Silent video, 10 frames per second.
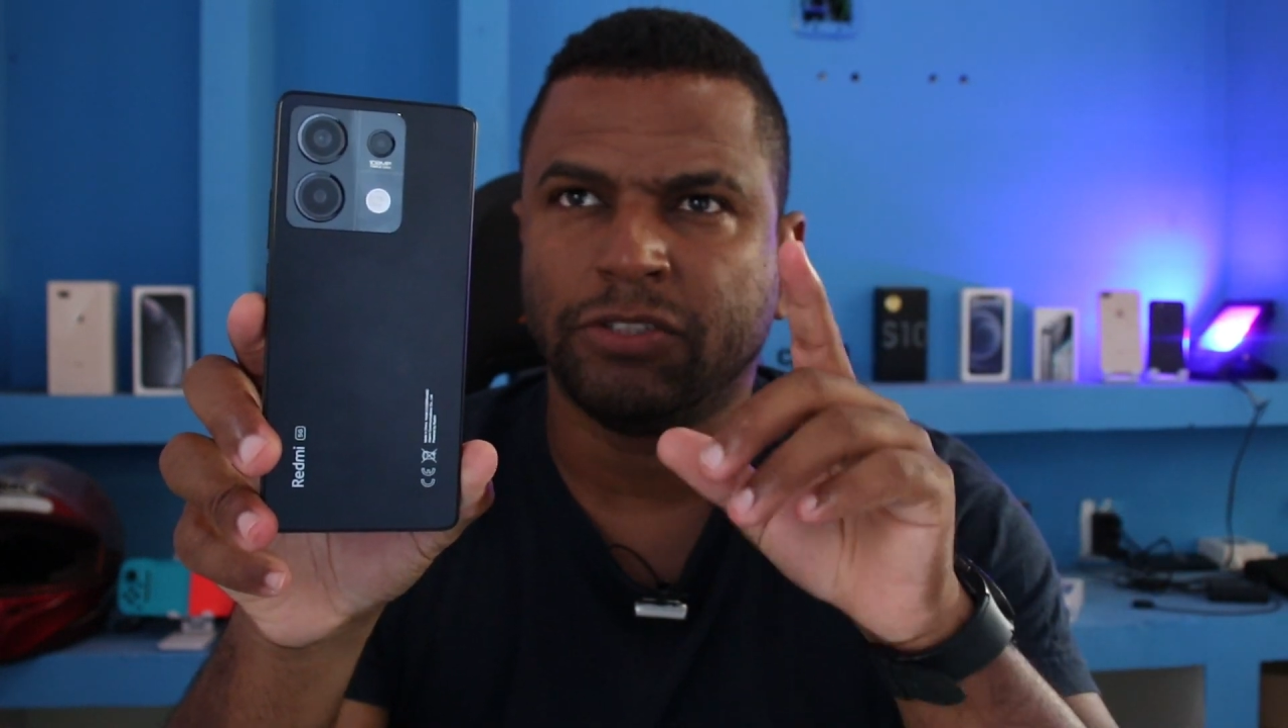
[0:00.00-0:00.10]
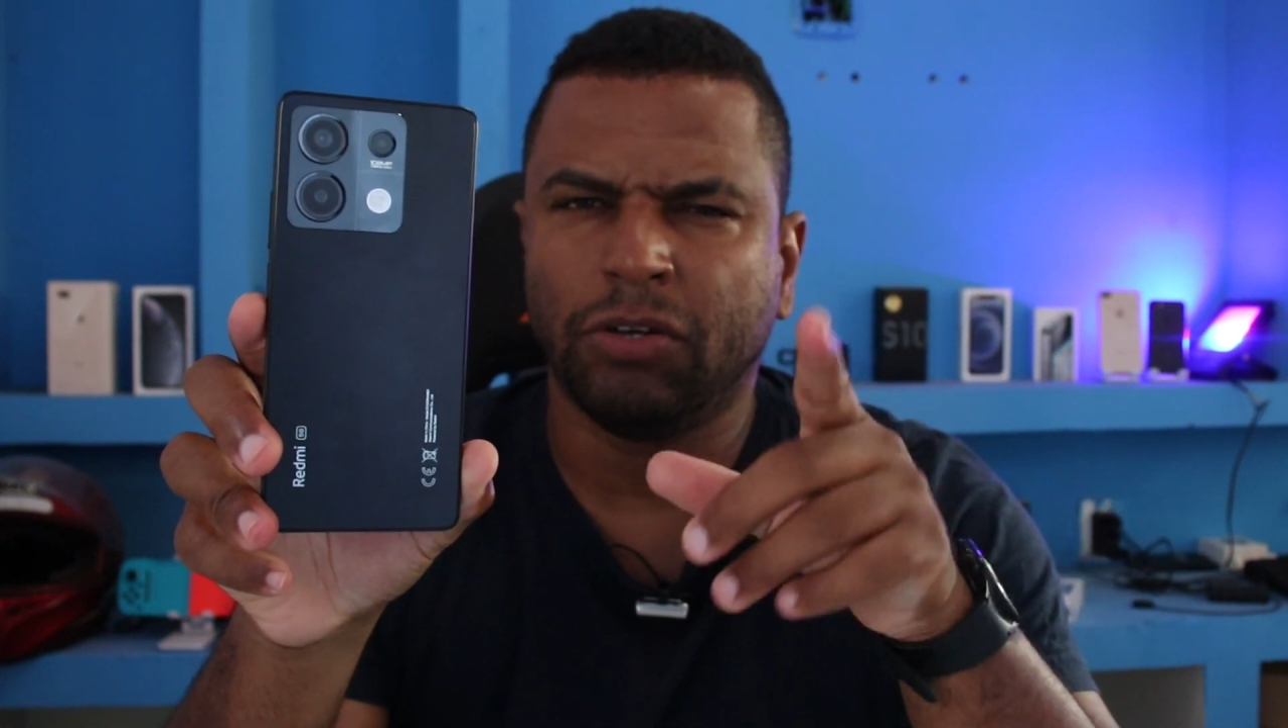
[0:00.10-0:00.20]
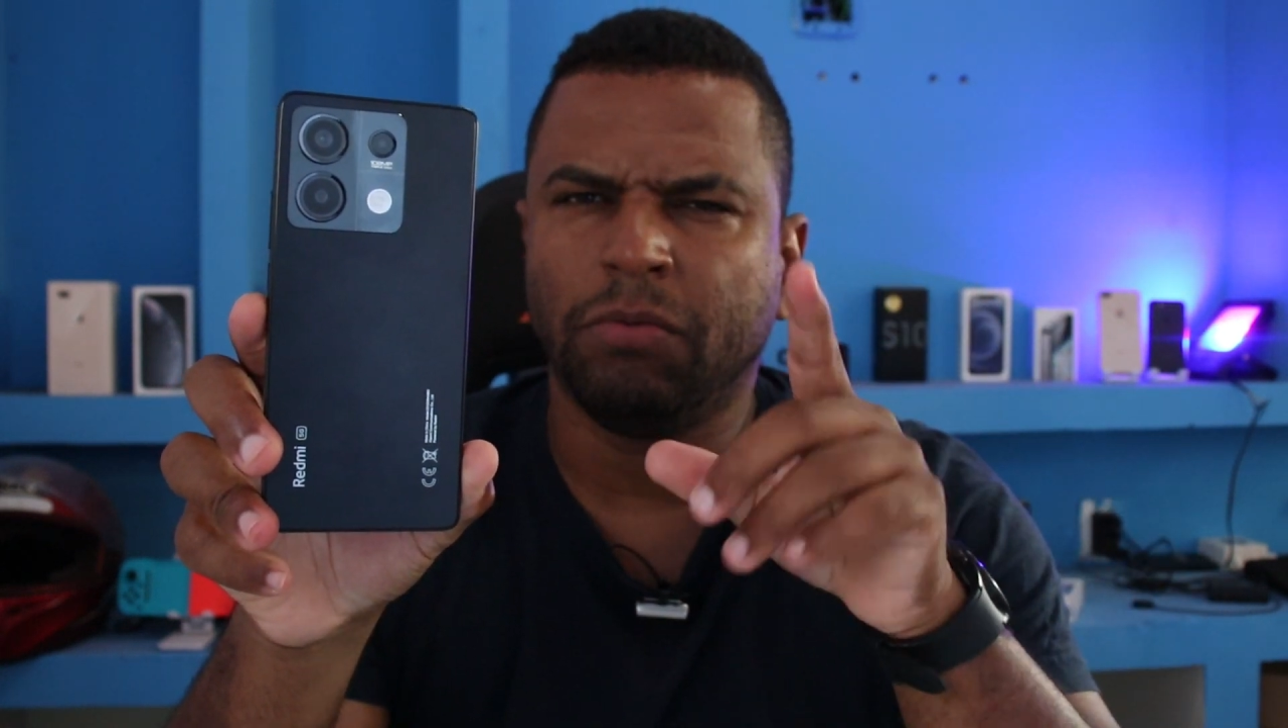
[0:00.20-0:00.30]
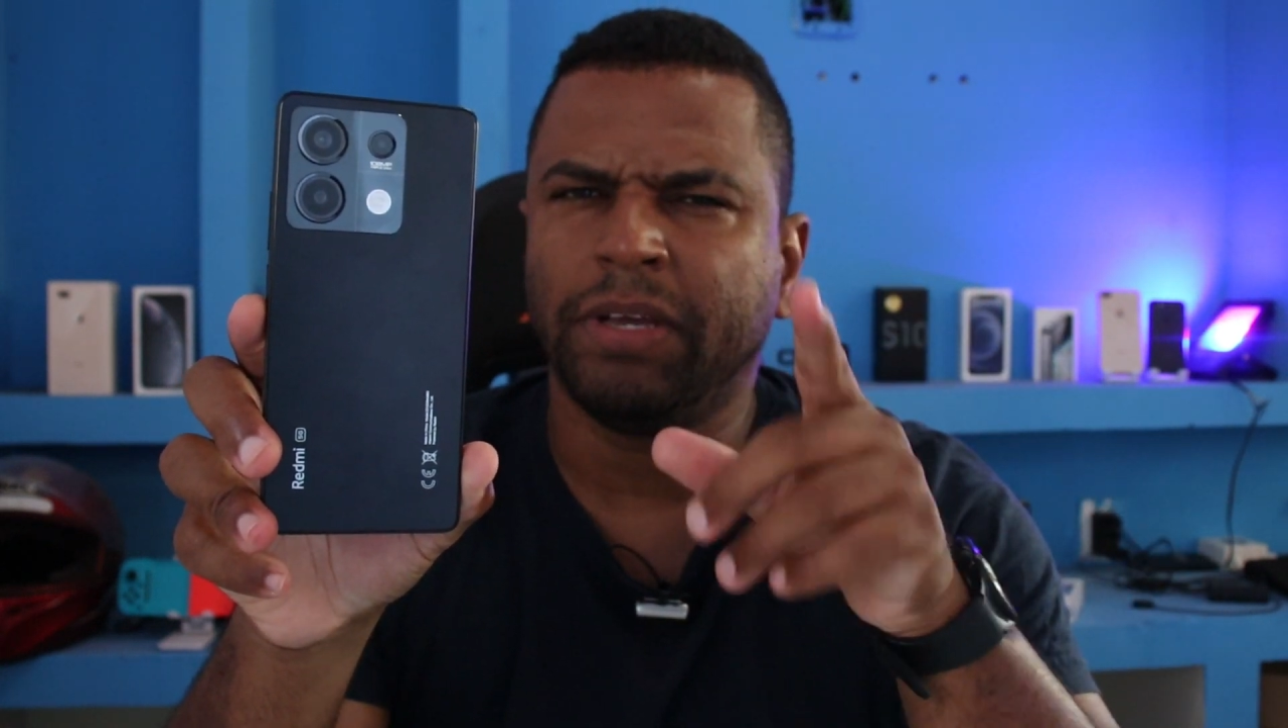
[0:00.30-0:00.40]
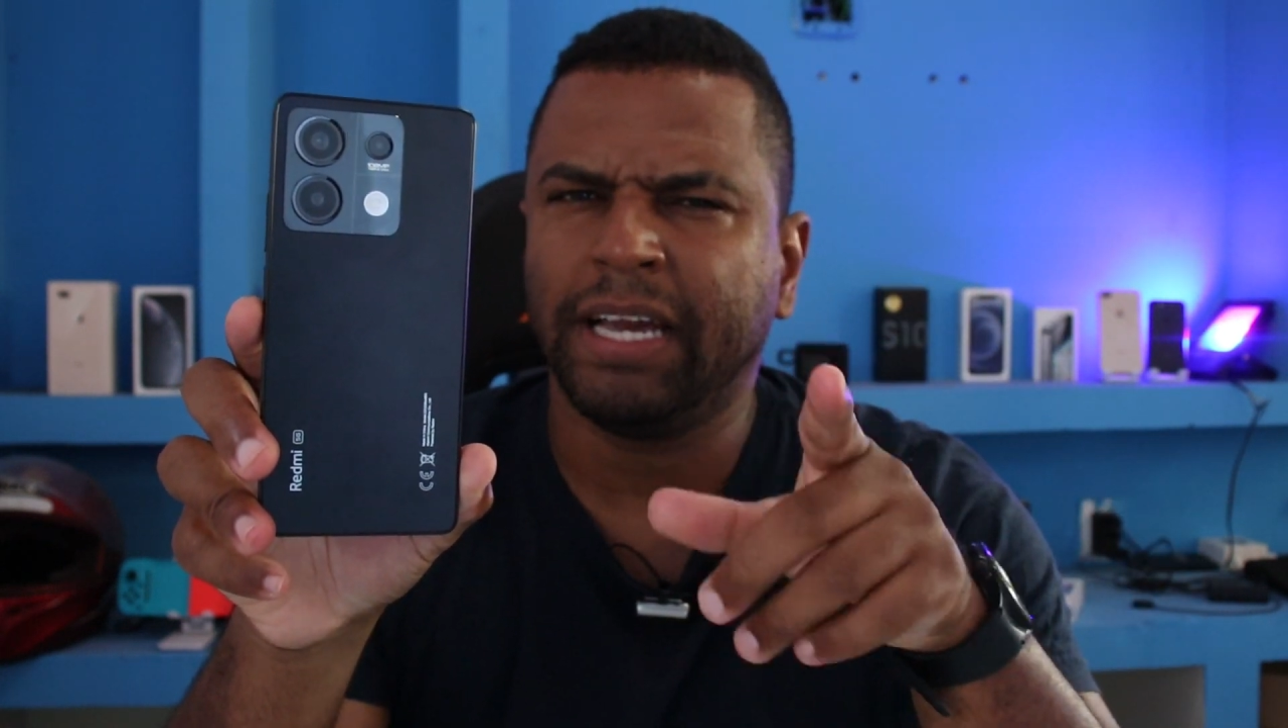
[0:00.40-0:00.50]
Se eu
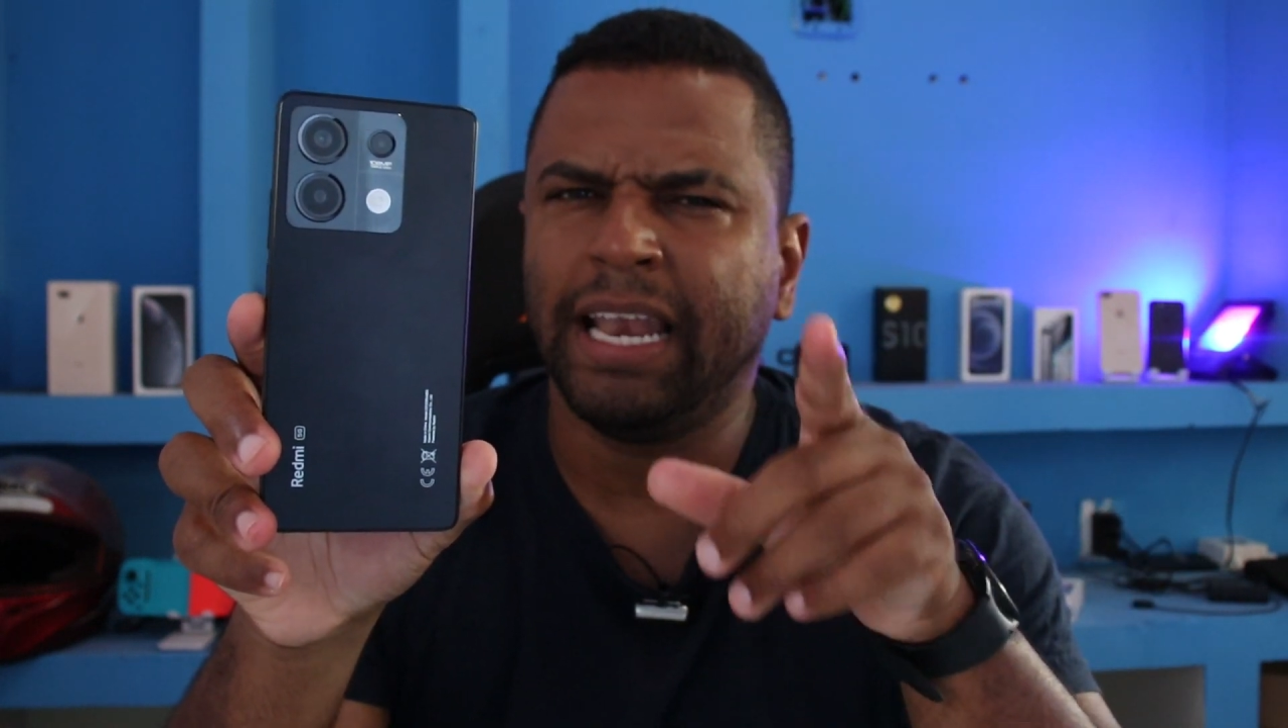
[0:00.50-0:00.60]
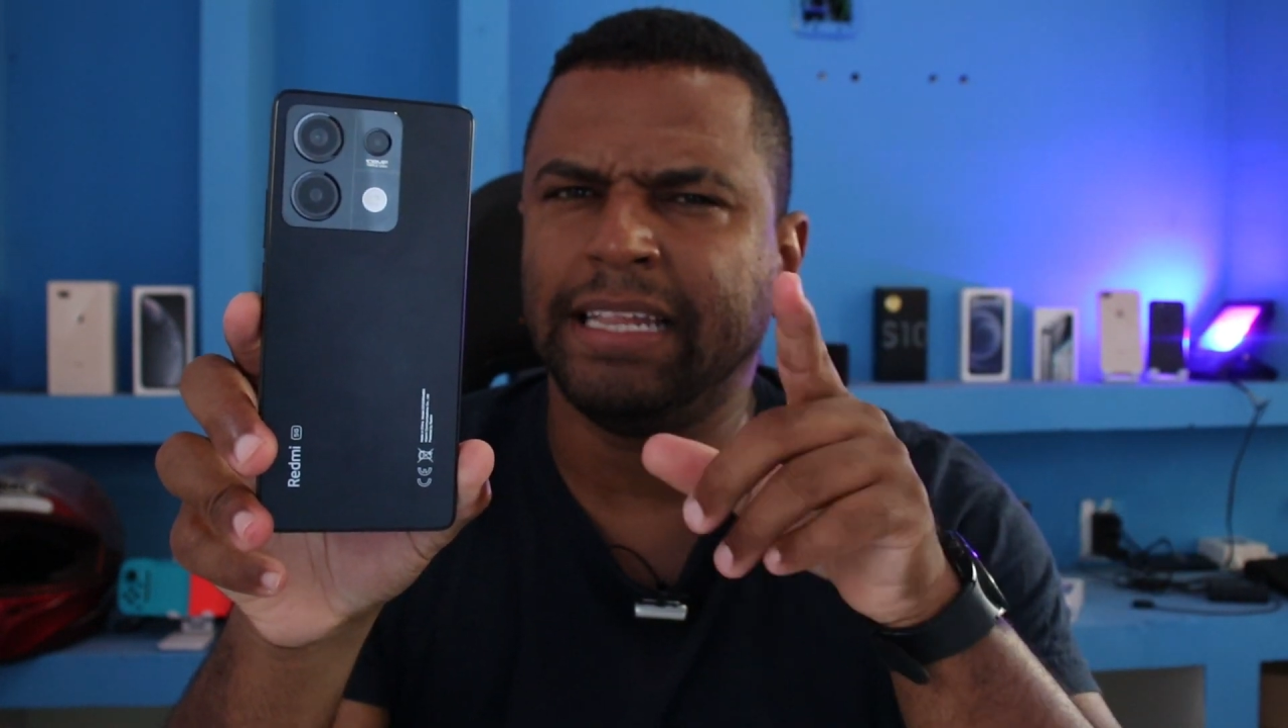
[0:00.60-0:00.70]
não me engano,